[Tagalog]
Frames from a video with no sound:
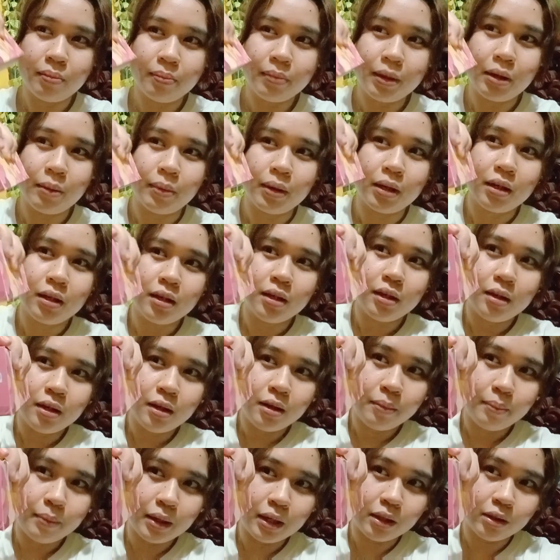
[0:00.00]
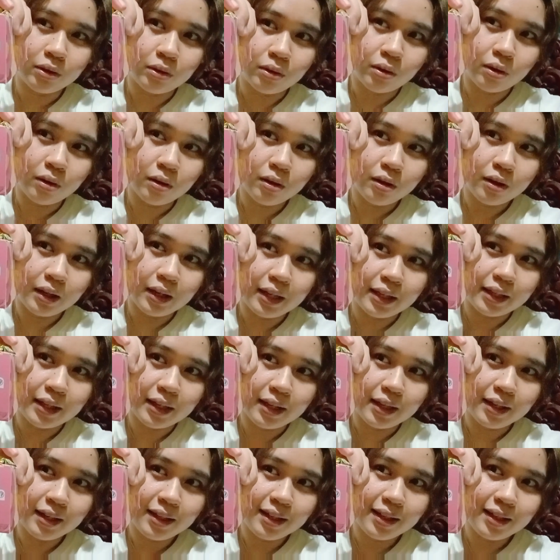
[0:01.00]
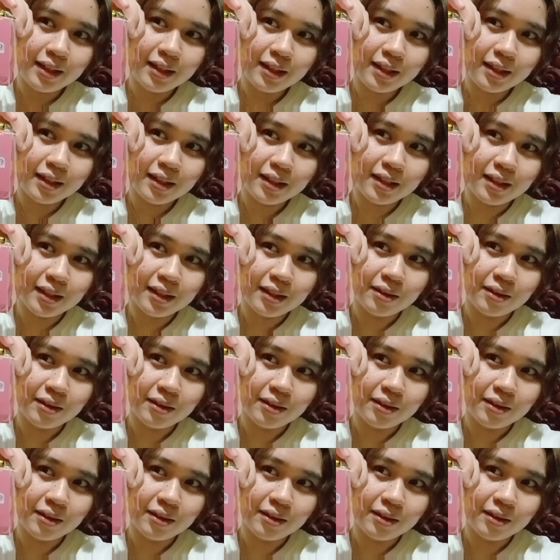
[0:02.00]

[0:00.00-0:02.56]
para pa pag ganito, ayan.